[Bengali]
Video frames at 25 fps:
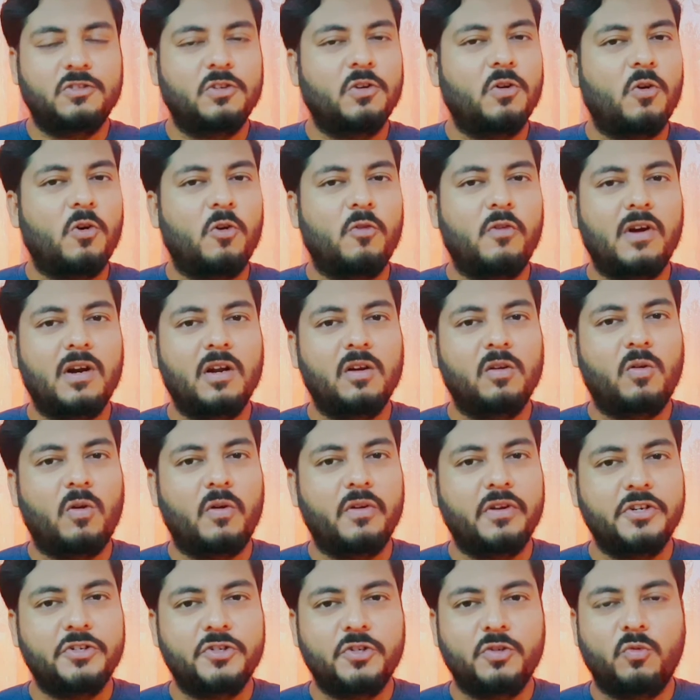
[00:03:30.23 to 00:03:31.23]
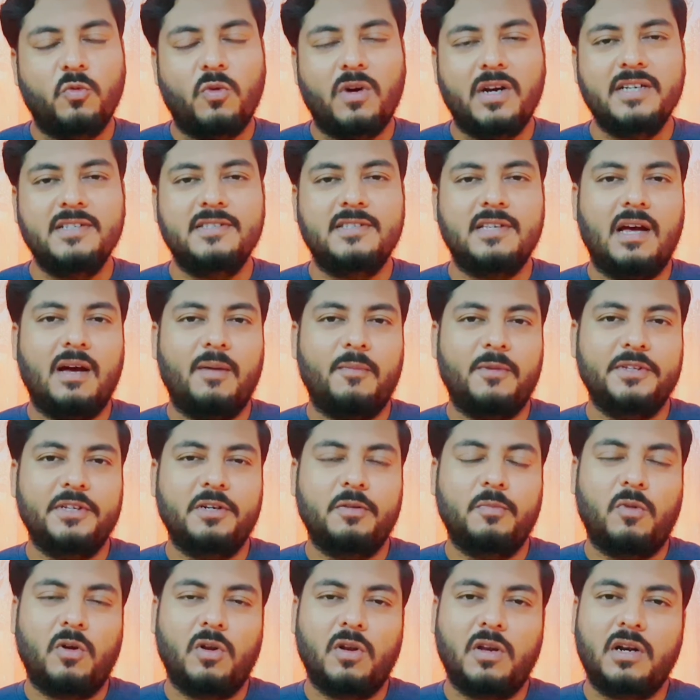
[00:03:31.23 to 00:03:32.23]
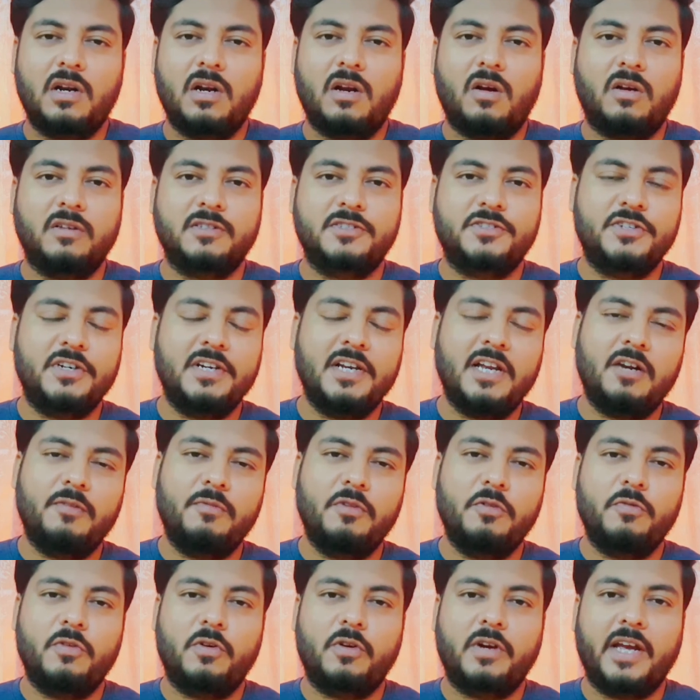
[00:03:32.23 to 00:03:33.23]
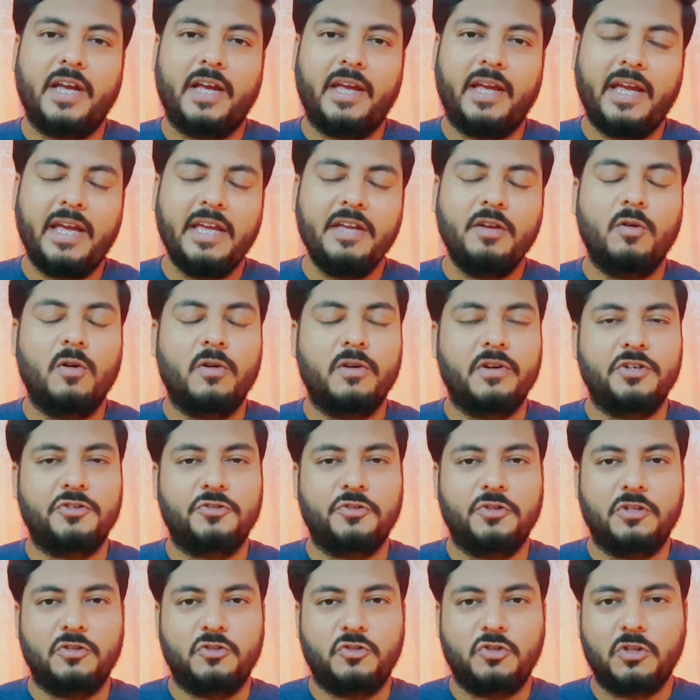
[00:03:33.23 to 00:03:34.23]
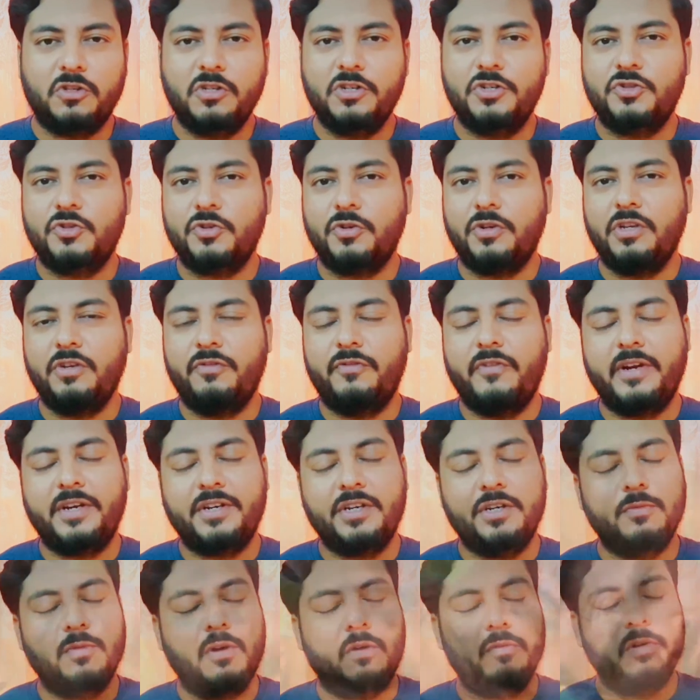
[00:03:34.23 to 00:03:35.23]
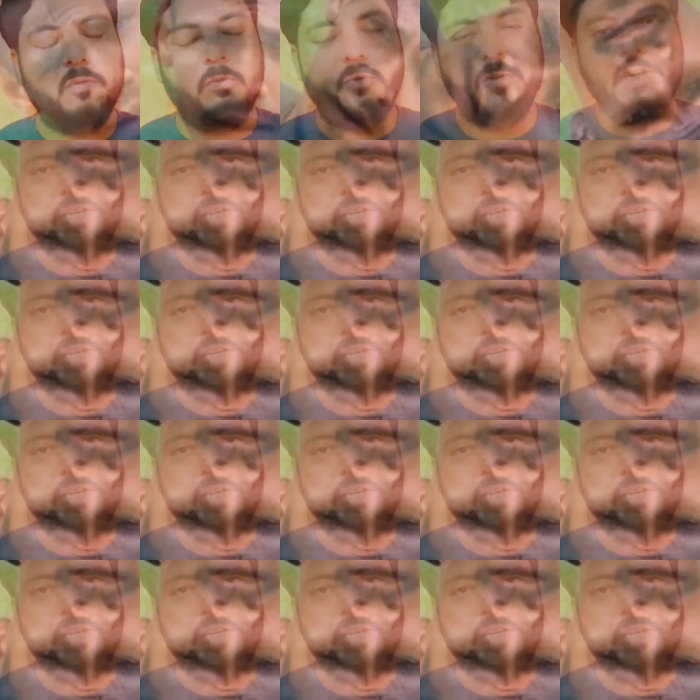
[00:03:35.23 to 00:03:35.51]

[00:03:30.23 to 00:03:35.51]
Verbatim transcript: সো ওভারঅল কন্ডিশন ওয়াইজ আমাদের বলাররা অস্ট্রেলিয়ার বিপক্ষে এই কন্ডিশনে যথেষ্ট ইফেক্টিভ হবে